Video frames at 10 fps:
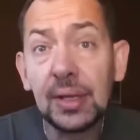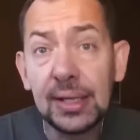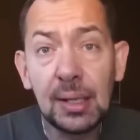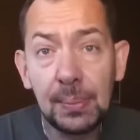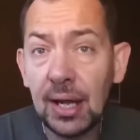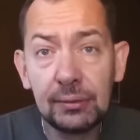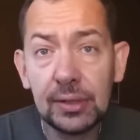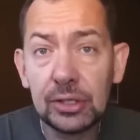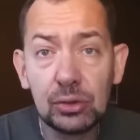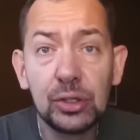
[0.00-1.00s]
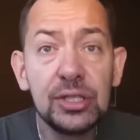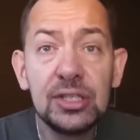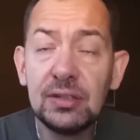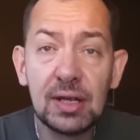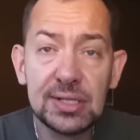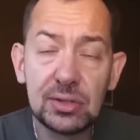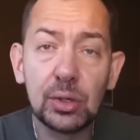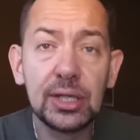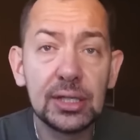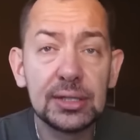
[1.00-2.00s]
Это правда, что они не в
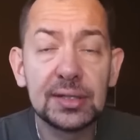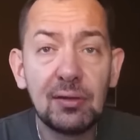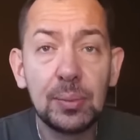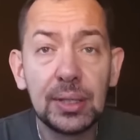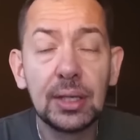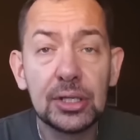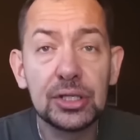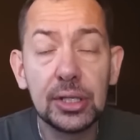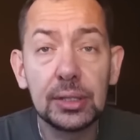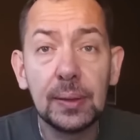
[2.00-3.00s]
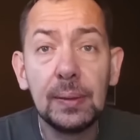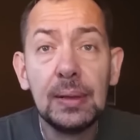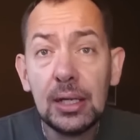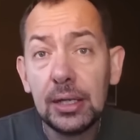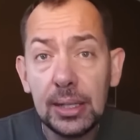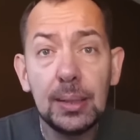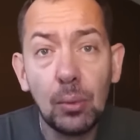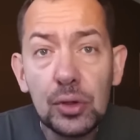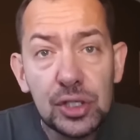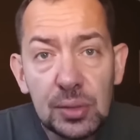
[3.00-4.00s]
восторге от этого предложения. И
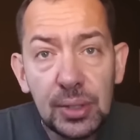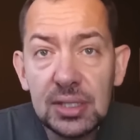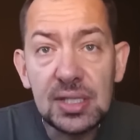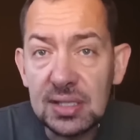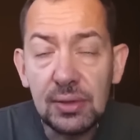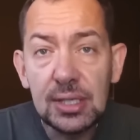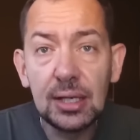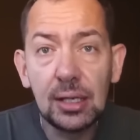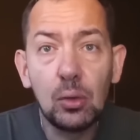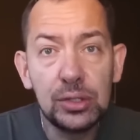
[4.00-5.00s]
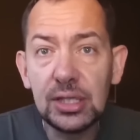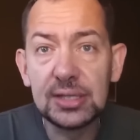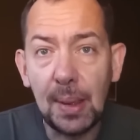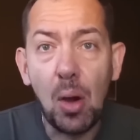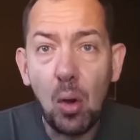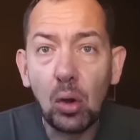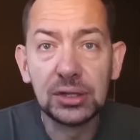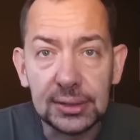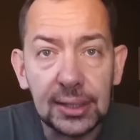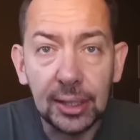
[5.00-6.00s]
может быть действительно у них там
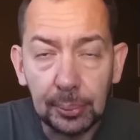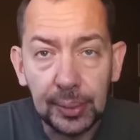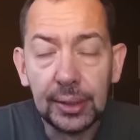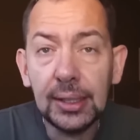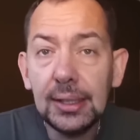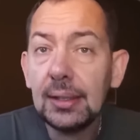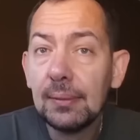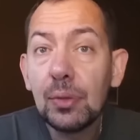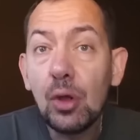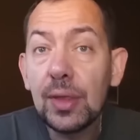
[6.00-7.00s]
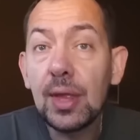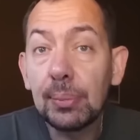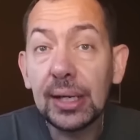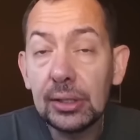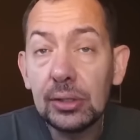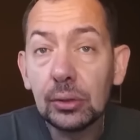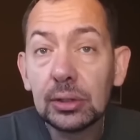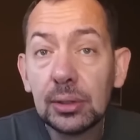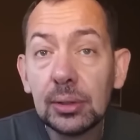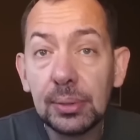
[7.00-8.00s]
отторпы. Но она
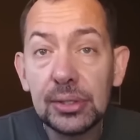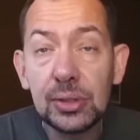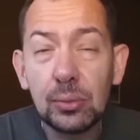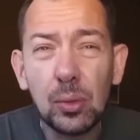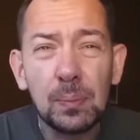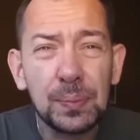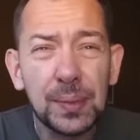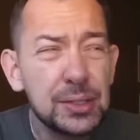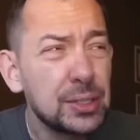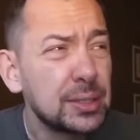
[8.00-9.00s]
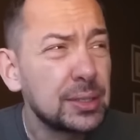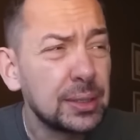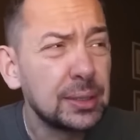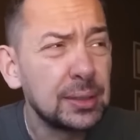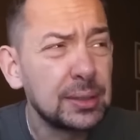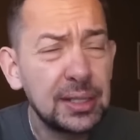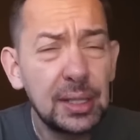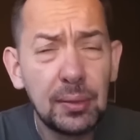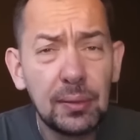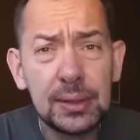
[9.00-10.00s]
пройдет. Почему? Значит,
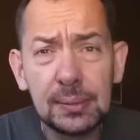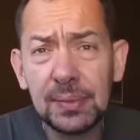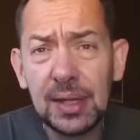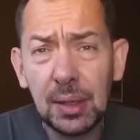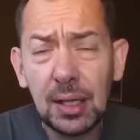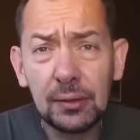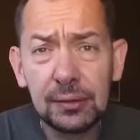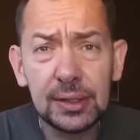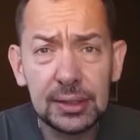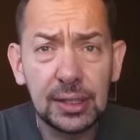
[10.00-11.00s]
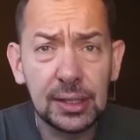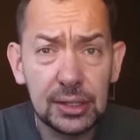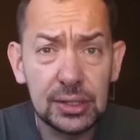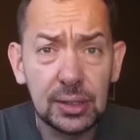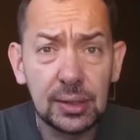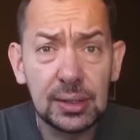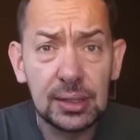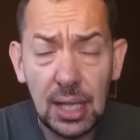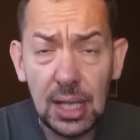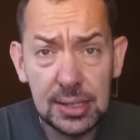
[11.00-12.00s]
требовать на томогавки это, конечно,
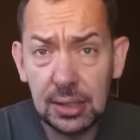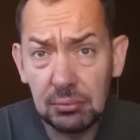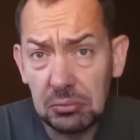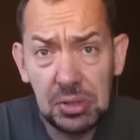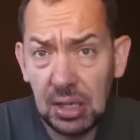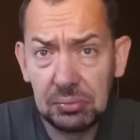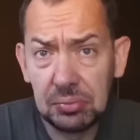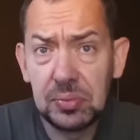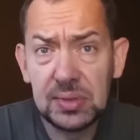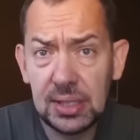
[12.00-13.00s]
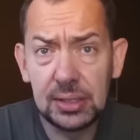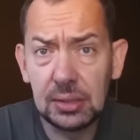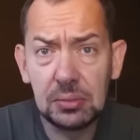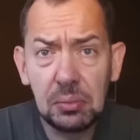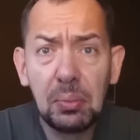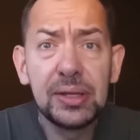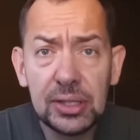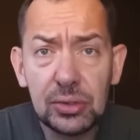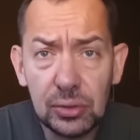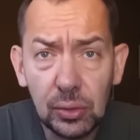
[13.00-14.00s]
классно. Я, знаете,
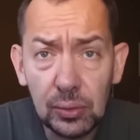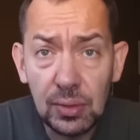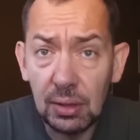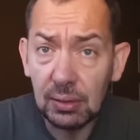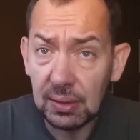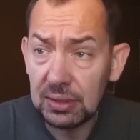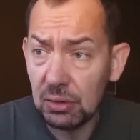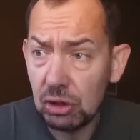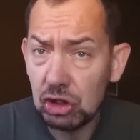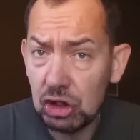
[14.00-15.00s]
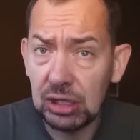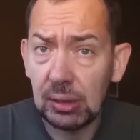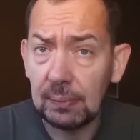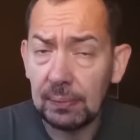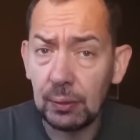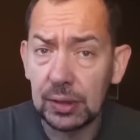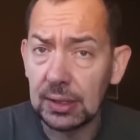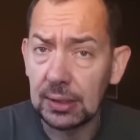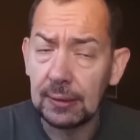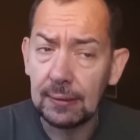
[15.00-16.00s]
поддерживаю. А чисто вот,
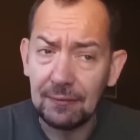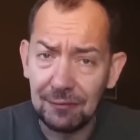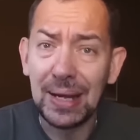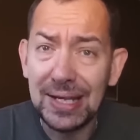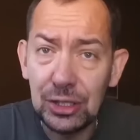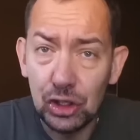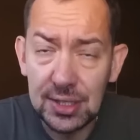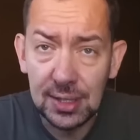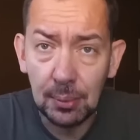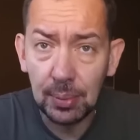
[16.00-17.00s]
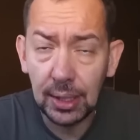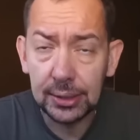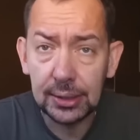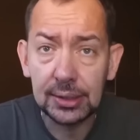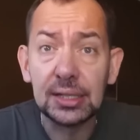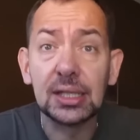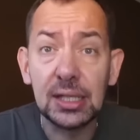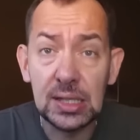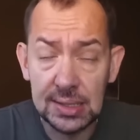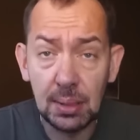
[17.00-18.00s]
э, в политическом плане
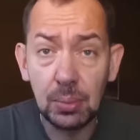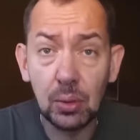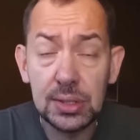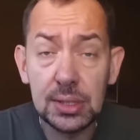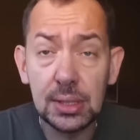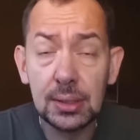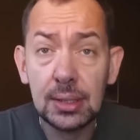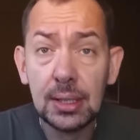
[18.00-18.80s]
такие запросы.